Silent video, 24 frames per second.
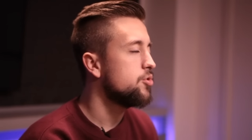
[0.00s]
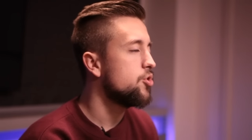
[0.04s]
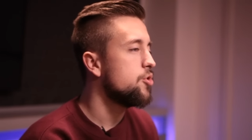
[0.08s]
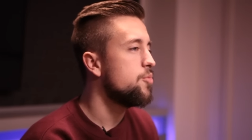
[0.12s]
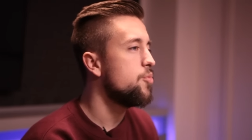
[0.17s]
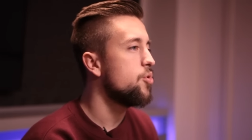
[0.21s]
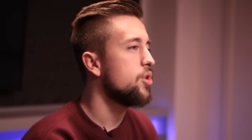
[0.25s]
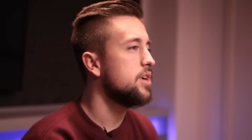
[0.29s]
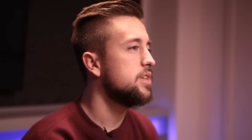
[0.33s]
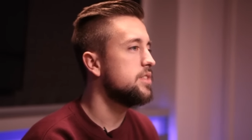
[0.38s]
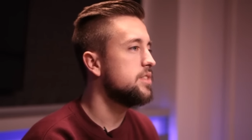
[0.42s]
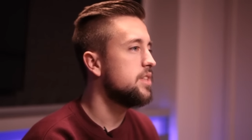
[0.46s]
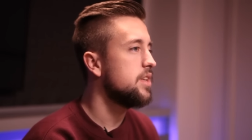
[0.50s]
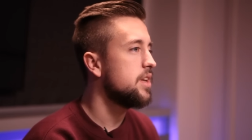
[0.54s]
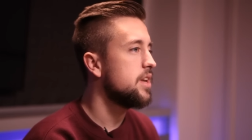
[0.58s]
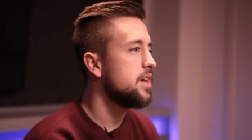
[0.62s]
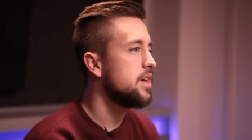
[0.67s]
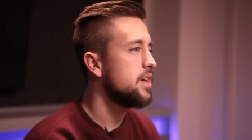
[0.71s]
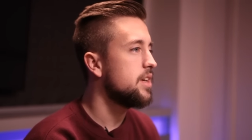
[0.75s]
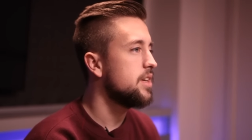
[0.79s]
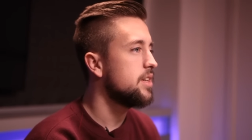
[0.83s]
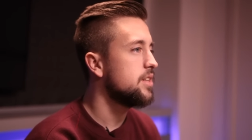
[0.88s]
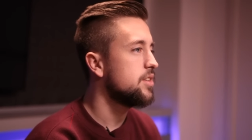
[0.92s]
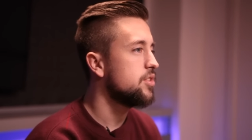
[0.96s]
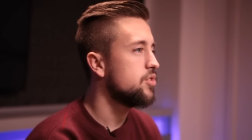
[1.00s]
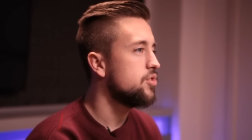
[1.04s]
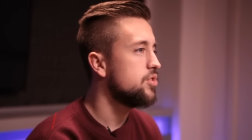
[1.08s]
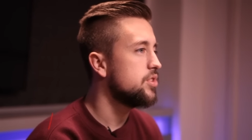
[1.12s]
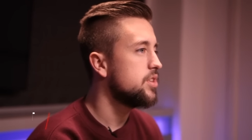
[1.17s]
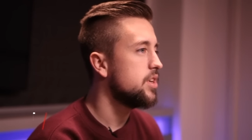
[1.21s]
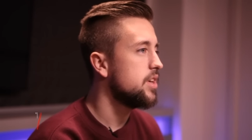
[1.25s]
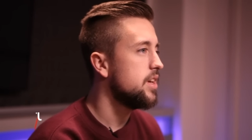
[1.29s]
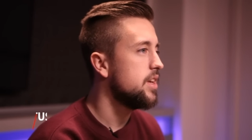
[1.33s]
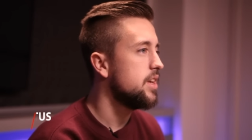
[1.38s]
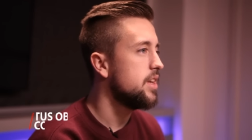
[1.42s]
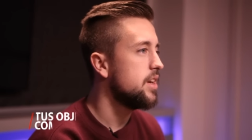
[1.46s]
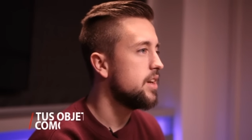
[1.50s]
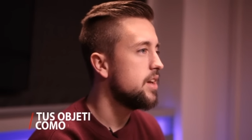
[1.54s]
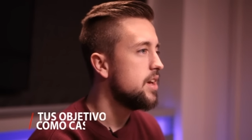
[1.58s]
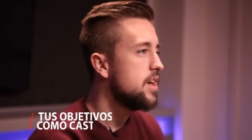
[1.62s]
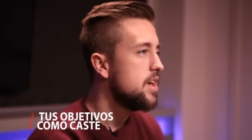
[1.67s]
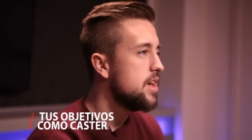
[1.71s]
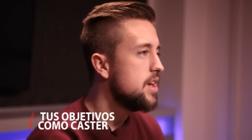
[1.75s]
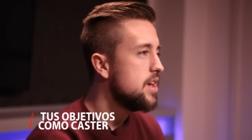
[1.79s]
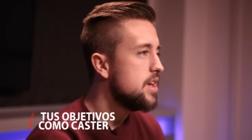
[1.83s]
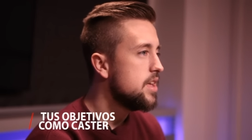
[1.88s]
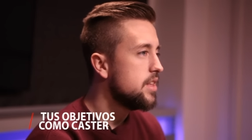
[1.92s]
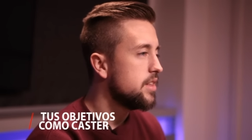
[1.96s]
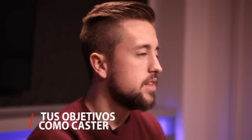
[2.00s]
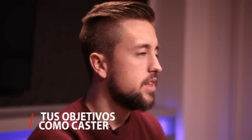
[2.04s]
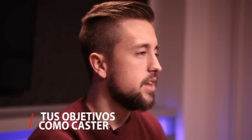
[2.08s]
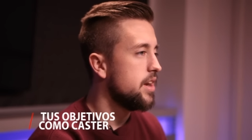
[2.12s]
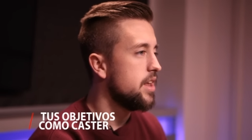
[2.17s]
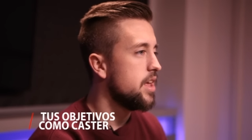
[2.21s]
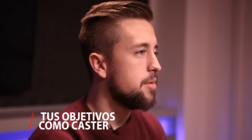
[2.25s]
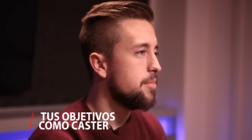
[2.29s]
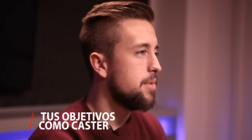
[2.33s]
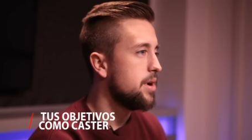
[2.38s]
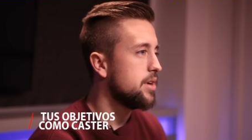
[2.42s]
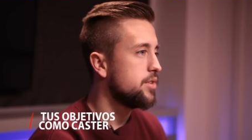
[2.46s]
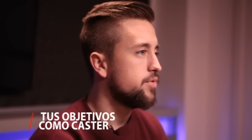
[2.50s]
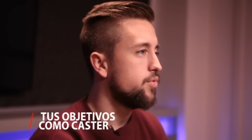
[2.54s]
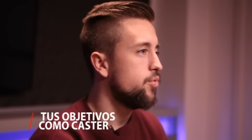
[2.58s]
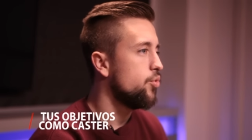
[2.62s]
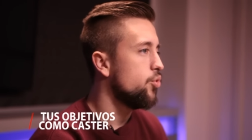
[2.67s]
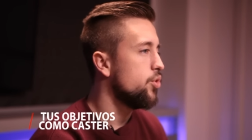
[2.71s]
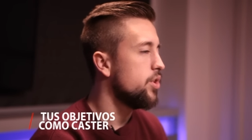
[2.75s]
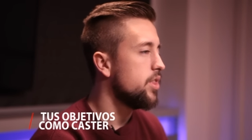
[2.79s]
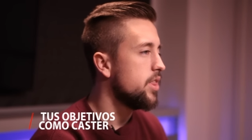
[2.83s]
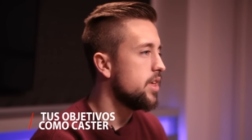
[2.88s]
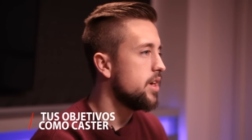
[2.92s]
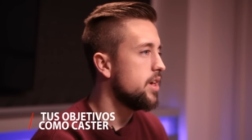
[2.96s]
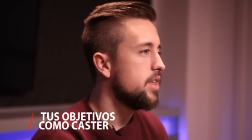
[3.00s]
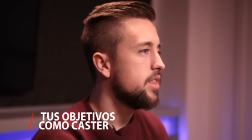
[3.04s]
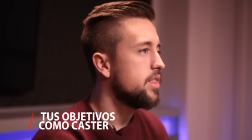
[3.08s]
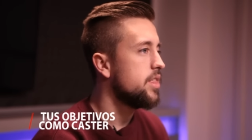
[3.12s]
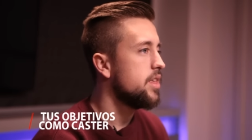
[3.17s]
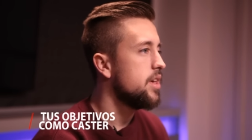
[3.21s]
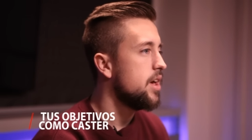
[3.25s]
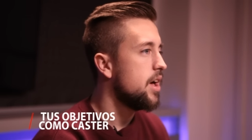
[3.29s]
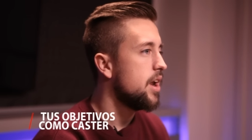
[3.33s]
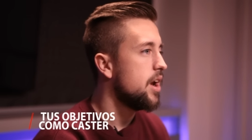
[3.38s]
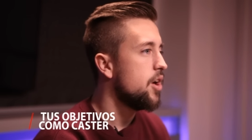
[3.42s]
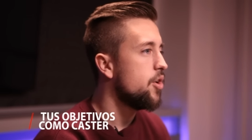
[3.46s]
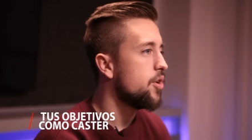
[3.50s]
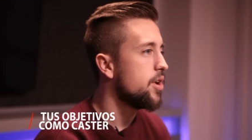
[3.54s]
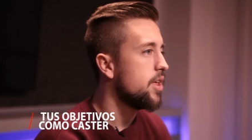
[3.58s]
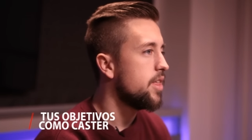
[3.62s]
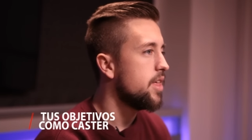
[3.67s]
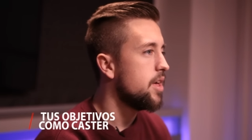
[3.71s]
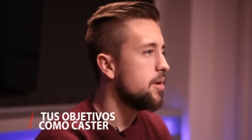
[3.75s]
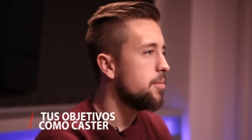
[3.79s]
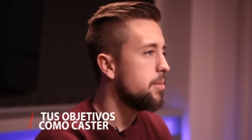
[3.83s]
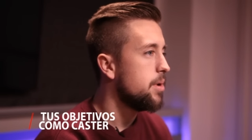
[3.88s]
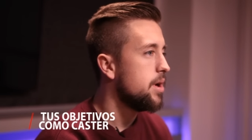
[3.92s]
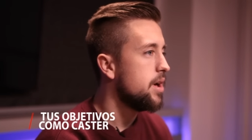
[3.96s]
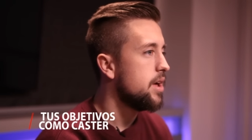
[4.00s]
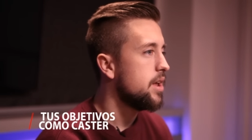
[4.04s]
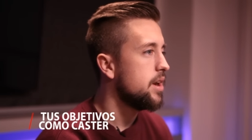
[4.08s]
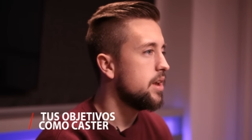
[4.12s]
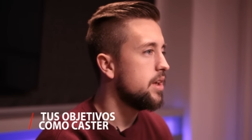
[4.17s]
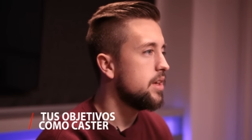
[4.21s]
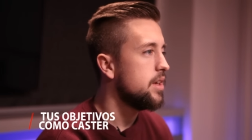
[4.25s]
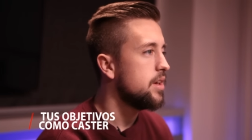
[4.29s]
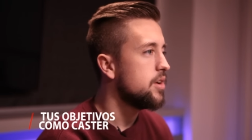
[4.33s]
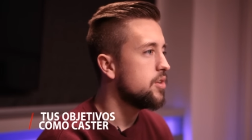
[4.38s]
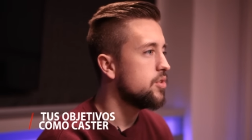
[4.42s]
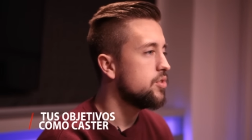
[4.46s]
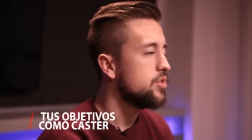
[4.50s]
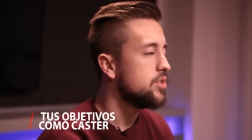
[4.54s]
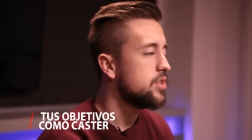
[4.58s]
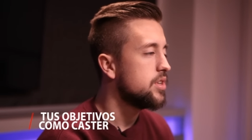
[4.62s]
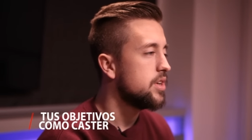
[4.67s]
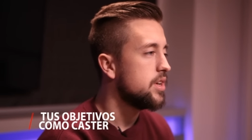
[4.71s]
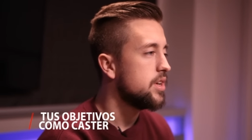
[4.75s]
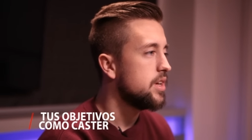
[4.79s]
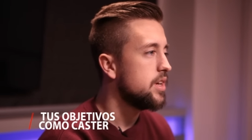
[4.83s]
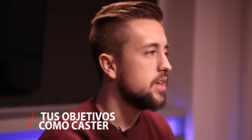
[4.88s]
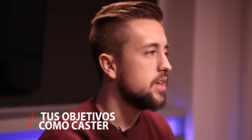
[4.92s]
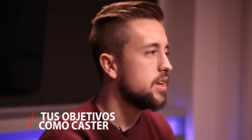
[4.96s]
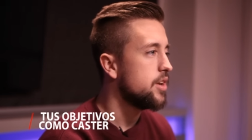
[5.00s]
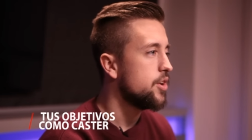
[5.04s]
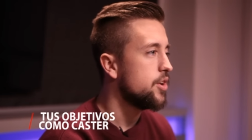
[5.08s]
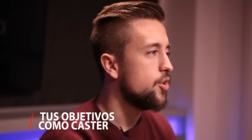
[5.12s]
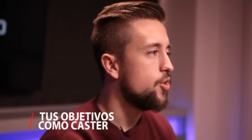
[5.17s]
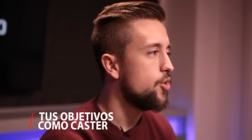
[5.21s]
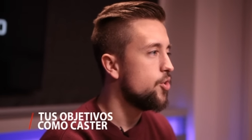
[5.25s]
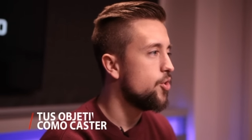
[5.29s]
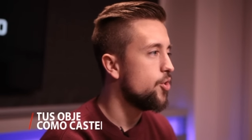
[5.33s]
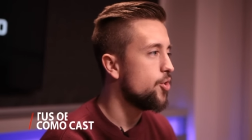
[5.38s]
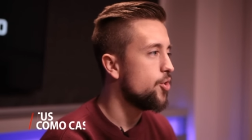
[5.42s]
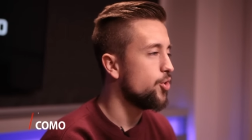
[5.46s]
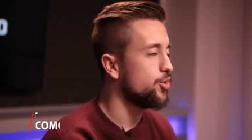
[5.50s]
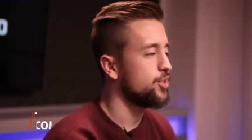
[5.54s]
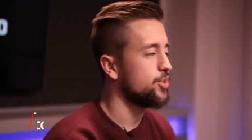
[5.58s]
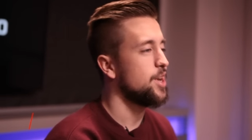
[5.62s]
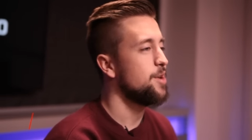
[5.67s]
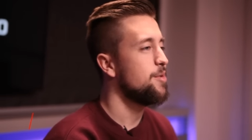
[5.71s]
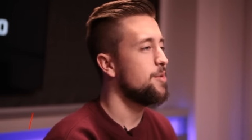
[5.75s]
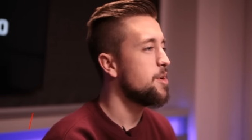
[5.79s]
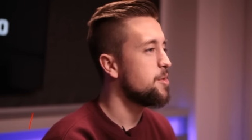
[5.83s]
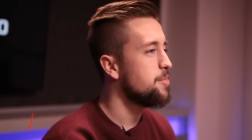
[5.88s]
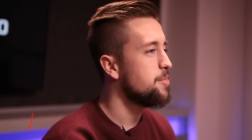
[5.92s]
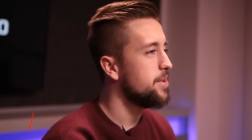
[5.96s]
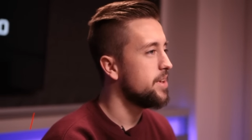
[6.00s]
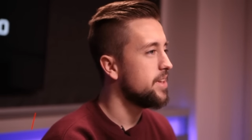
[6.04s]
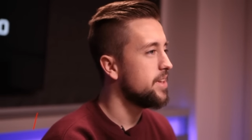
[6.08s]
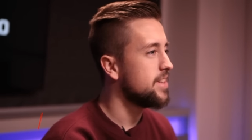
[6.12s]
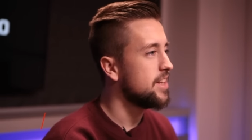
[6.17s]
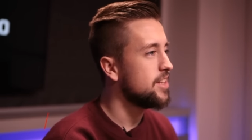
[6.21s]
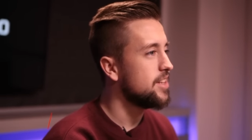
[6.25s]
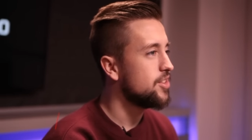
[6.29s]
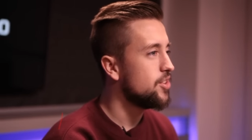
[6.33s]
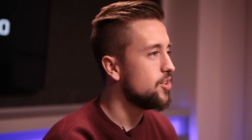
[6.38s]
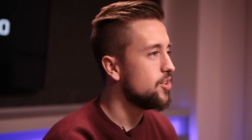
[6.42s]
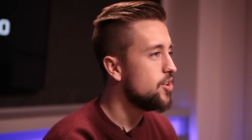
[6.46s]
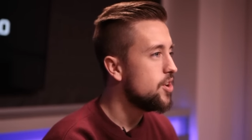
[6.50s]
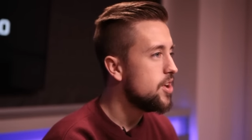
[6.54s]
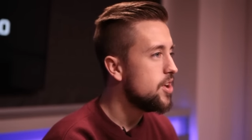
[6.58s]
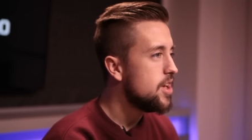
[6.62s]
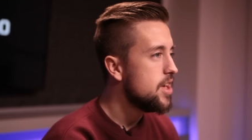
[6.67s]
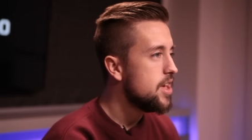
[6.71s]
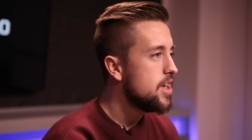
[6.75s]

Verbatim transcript: como caster es conseguir tener más fluidez eh, a la hora de hablar eh, y conseguir no, trabarme tanto